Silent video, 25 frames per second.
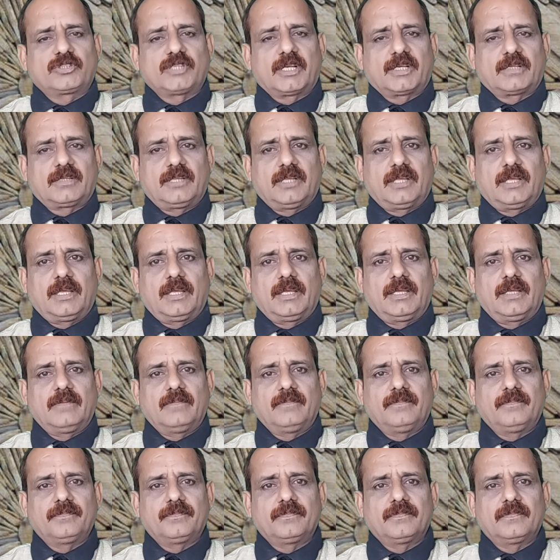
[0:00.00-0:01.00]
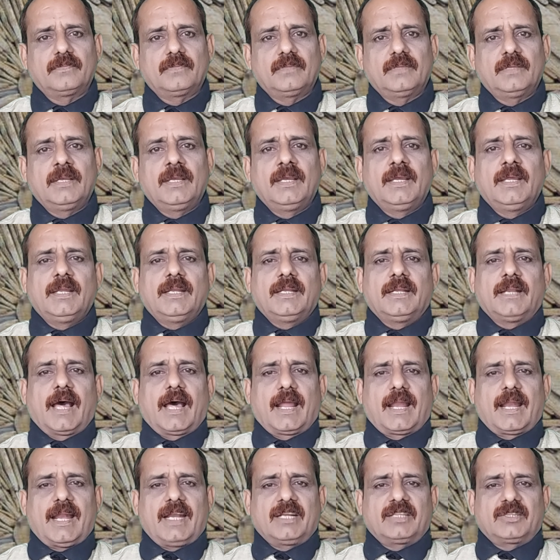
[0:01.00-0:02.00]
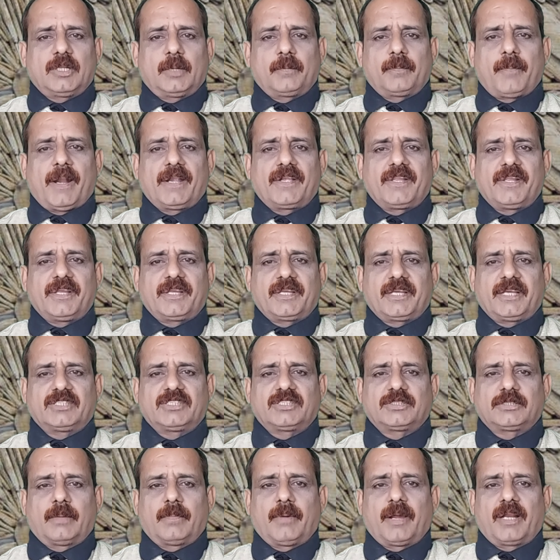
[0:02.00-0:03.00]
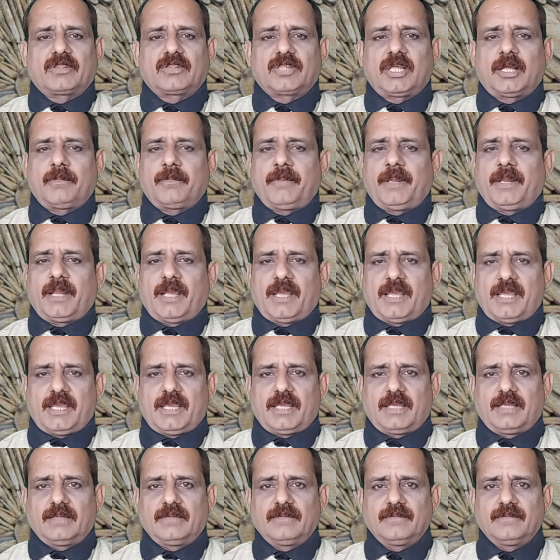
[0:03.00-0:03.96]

सकते हैं नारायण त्रिपाठी के समर्थन में नहीं